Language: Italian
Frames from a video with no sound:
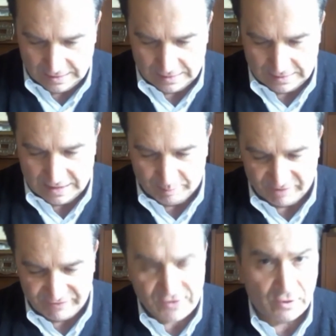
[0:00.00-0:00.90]
della
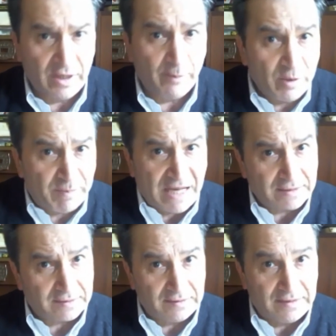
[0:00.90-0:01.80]
prefazione e poi
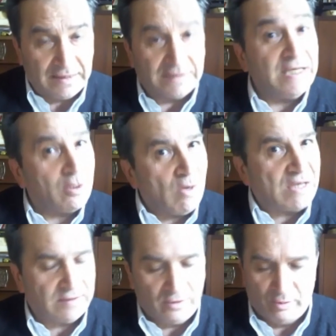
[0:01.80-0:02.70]
parte della, della,
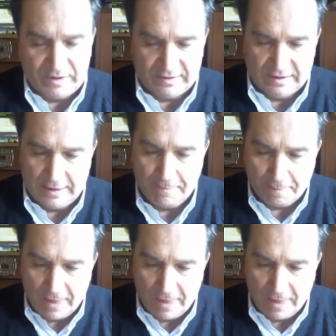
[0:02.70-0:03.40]
quarta di copertina.